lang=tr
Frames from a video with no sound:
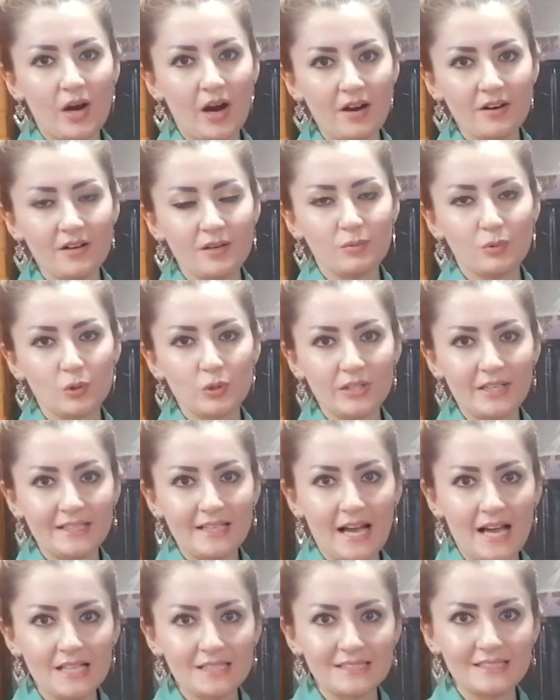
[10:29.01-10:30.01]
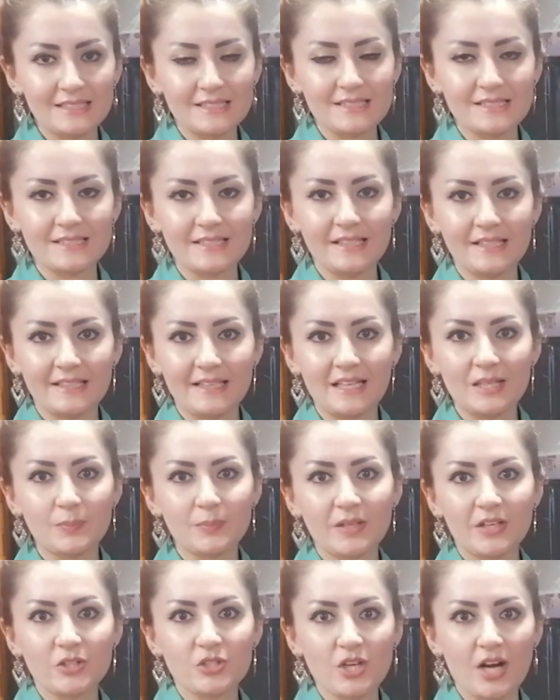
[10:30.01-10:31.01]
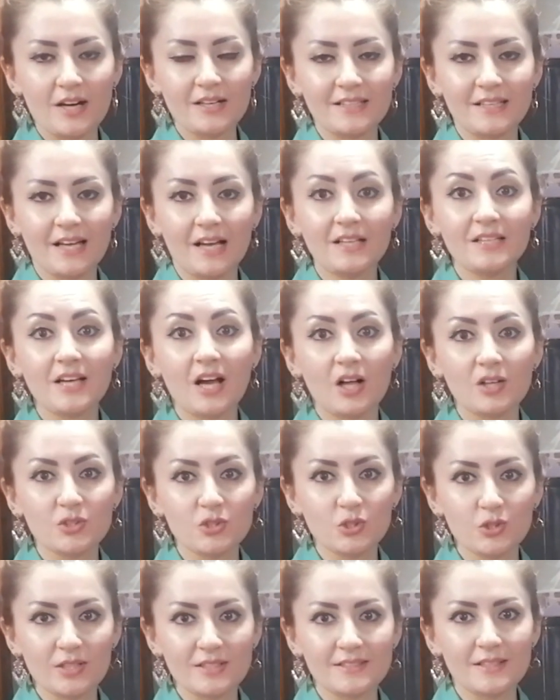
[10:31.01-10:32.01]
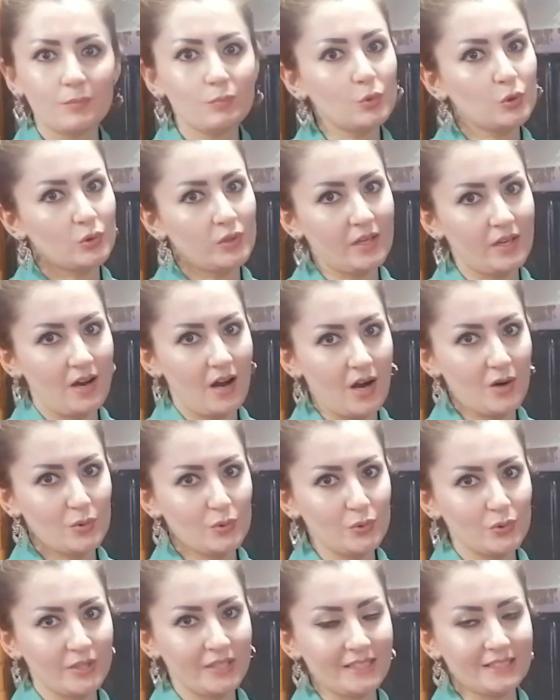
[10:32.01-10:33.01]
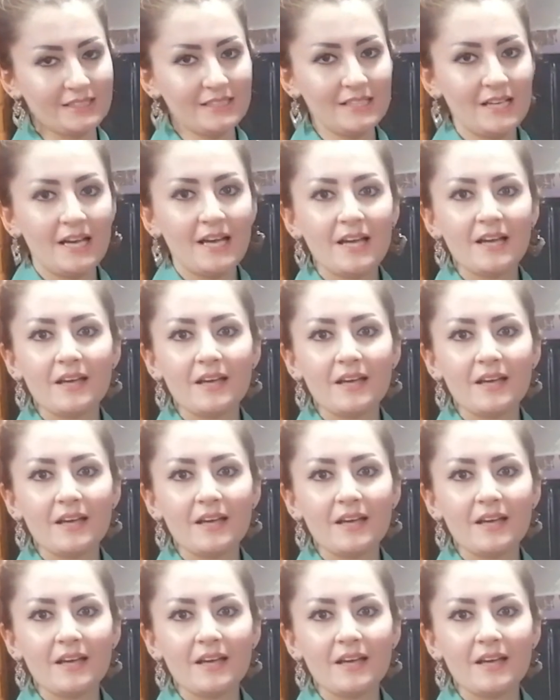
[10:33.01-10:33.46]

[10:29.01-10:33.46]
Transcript: Hayrabolu'ya geldiğinizde gelip geçerken Yalçın Et'e mutlaka uğrayın.